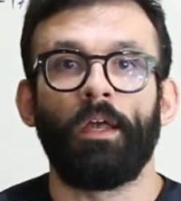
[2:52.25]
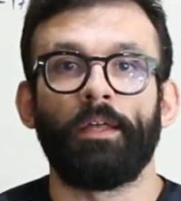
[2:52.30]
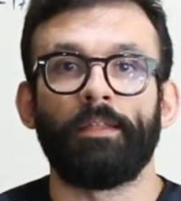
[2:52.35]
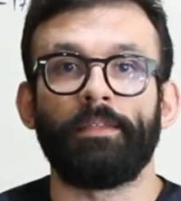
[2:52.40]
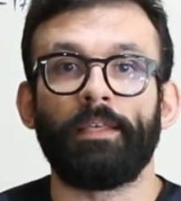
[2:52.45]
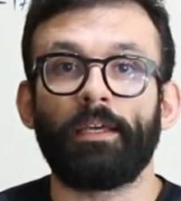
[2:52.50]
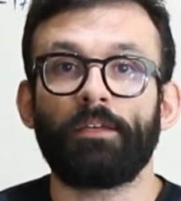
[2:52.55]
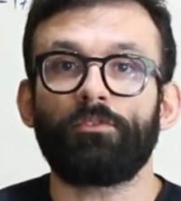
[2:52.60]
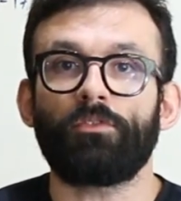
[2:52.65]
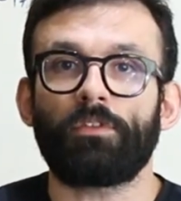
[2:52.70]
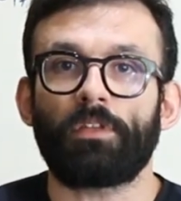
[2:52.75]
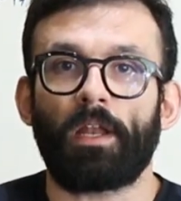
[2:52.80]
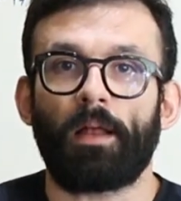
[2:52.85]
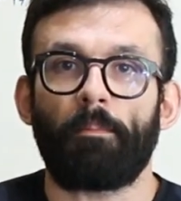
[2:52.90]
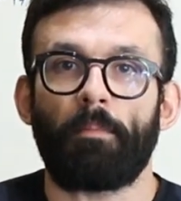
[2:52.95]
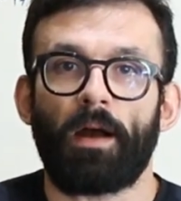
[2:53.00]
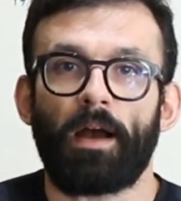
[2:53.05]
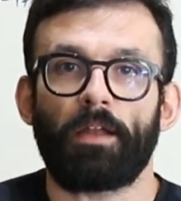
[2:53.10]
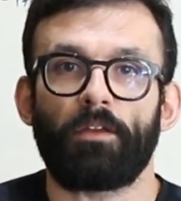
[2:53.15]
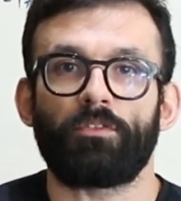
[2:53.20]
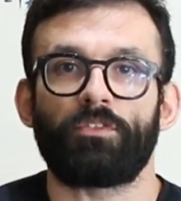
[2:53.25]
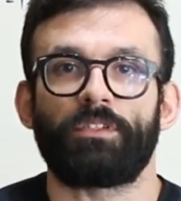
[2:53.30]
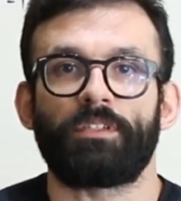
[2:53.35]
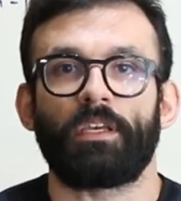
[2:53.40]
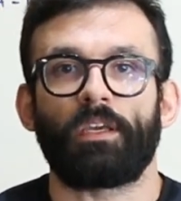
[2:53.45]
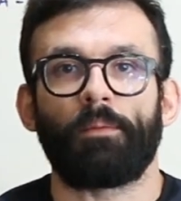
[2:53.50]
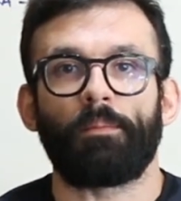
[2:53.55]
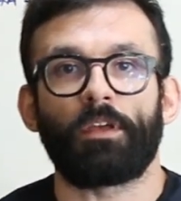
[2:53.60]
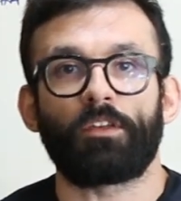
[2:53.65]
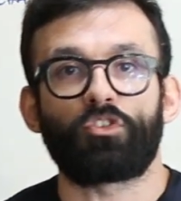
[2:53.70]
dentro do trabalho de
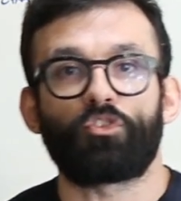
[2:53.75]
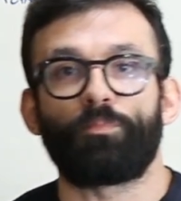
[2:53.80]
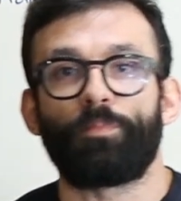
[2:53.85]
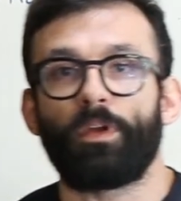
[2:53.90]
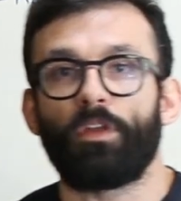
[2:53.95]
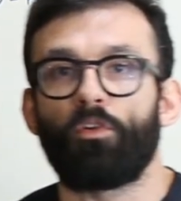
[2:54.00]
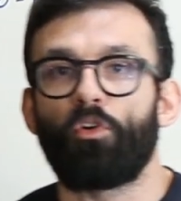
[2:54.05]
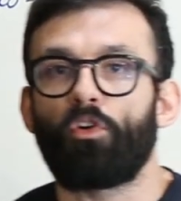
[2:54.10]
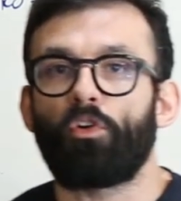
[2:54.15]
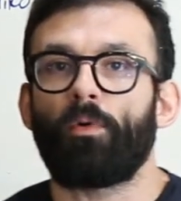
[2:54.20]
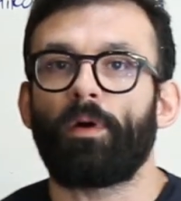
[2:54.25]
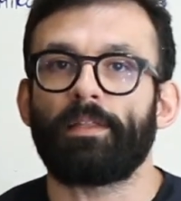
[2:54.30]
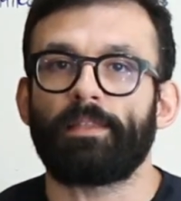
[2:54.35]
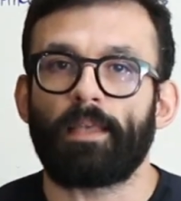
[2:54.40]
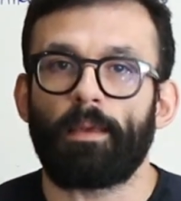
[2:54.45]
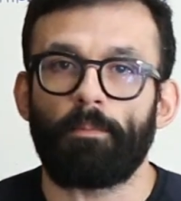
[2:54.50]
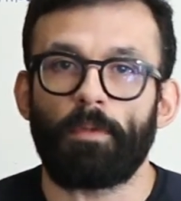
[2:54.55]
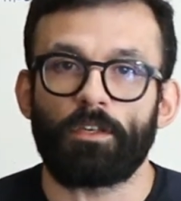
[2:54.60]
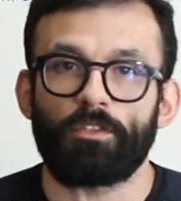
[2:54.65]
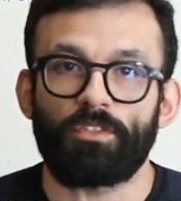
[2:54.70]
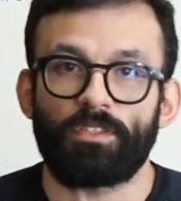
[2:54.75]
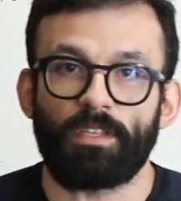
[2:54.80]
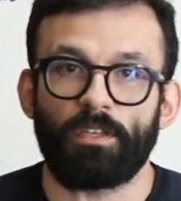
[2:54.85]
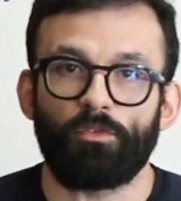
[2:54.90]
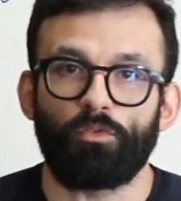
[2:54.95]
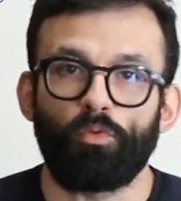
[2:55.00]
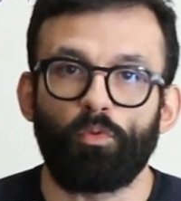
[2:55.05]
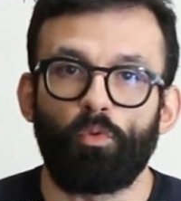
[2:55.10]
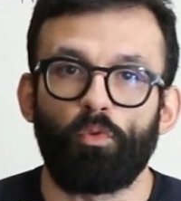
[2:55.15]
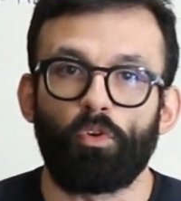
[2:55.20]
segmento superior ou até mesmo
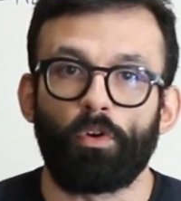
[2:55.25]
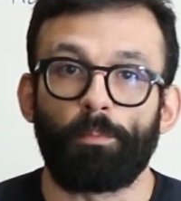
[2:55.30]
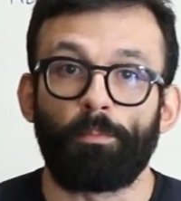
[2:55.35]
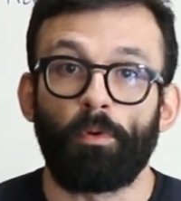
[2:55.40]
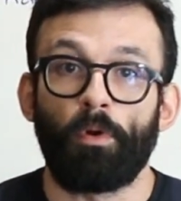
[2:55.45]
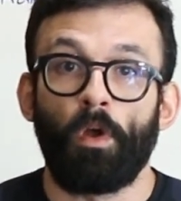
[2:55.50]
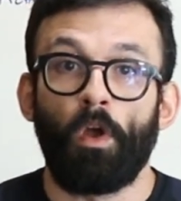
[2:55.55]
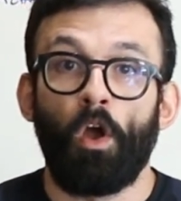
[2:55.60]
centro do corpo.